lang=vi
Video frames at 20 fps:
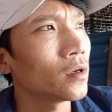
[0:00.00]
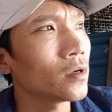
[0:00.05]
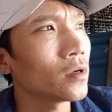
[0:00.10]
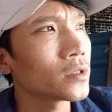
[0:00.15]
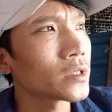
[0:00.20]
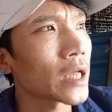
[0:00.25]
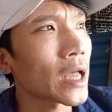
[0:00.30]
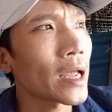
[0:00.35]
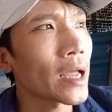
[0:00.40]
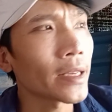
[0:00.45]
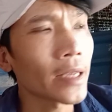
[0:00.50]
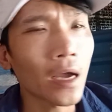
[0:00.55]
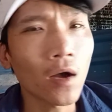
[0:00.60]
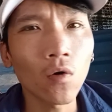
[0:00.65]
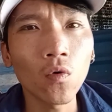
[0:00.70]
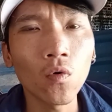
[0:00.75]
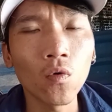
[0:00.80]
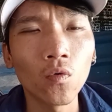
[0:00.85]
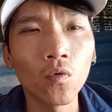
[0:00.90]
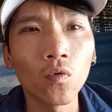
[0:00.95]
nó xa
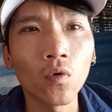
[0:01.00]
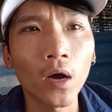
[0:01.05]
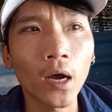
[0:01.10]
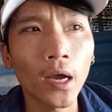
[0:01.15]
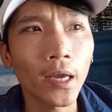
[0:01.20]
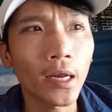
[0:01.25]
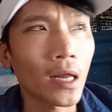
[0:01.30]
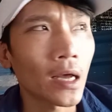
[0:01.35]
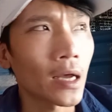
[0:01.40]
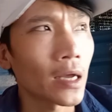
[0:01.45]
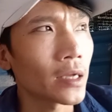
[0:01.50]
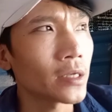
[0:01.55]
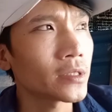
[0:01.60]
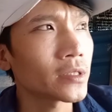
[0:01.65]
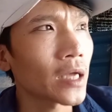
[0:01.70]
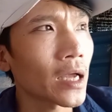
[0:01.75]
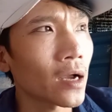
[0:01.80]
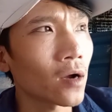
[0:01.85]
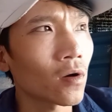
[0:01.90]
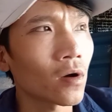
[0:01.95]
nhau hay
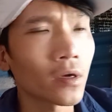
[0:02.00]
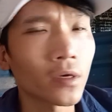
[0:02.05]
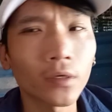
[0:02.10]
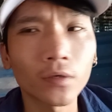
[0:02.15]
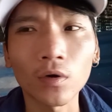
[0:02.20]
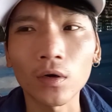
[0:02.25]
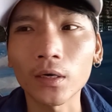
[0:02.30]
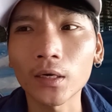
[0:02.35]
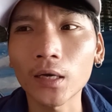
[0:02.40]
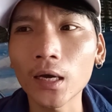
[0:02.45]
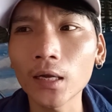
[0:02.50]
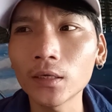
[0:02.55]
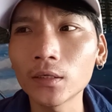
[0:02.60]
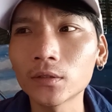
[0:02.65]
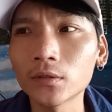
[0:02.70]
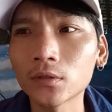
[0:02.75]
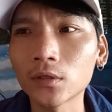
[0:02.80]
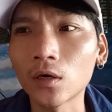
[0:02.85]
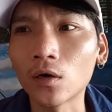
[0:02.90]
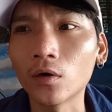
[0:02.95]
lại xa khoảng cách
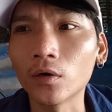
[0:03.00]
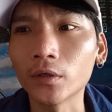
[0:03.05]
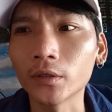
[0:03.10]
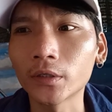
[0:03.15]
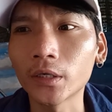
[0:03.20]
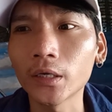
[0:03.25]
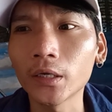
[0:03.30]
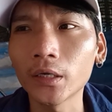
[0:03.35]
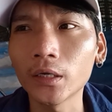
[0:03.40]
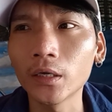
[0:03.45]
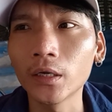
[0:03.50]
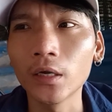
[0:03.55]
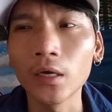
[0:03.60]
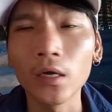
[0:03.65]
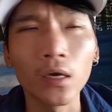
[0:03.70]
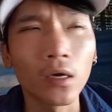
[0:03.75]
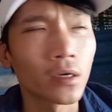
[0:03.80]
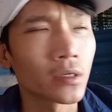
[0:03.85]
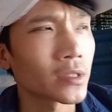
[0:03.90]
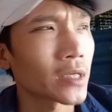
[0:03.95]
rồi khi
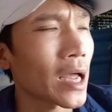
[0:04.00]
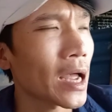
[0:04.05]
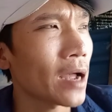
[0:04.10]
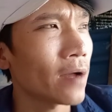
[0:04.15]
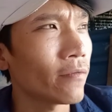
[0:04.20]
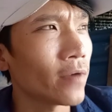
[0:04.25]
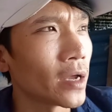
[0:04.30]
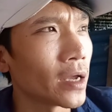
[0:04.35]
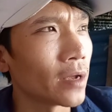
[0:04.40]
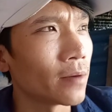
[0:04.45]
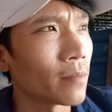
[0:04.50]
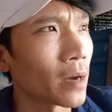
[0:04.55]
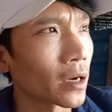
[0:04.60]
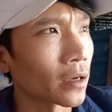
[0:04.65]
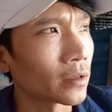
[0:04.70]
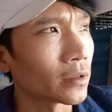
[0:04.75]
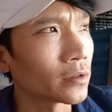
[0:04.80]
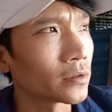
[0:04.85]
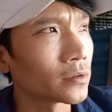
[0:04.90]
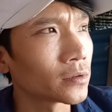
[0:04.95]
xa về
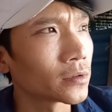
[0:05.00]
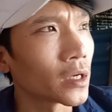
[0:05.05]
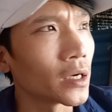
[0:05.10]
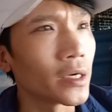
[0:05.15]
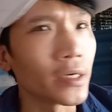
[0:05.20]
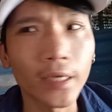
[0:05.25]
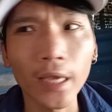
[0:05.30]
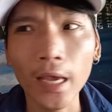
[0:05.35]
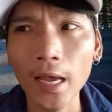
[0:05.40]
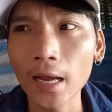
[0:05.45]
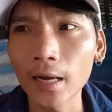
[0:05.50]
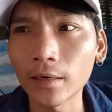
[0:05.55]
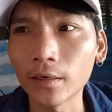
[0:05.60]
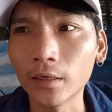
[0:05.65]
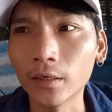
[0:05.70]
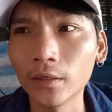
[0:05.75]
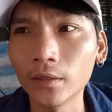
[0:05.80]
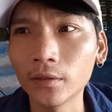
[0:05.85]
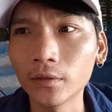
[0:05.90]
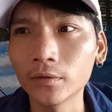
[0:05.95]
mặt thời
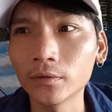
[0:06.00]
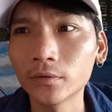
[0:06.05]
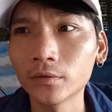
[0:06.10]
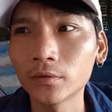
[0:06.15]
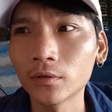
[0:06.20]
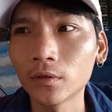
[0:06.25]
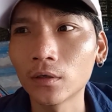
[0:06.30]
gian nữa